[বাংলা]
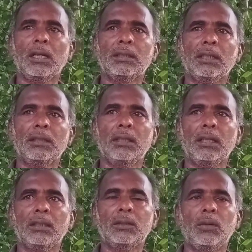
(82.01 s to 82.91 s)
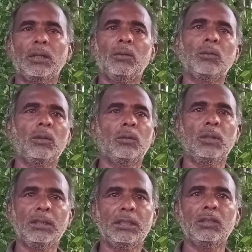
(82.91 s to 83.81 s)
কাছাকাছি দেখা অনেক
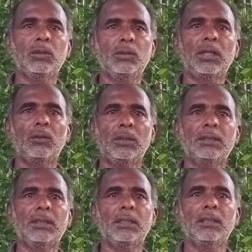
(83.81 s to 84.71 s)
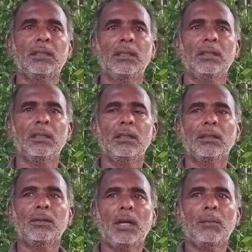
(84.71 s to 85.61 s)
হয়েছে কিছু কিছু যা হয়েছে
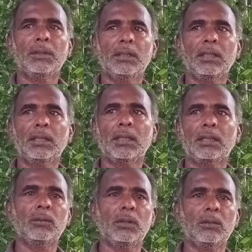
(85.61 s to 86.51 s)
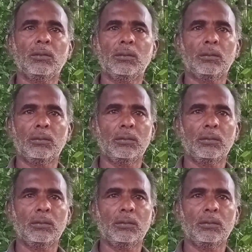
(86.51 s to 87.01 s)
তা আমাদের এখানে কোনো সময় কোনো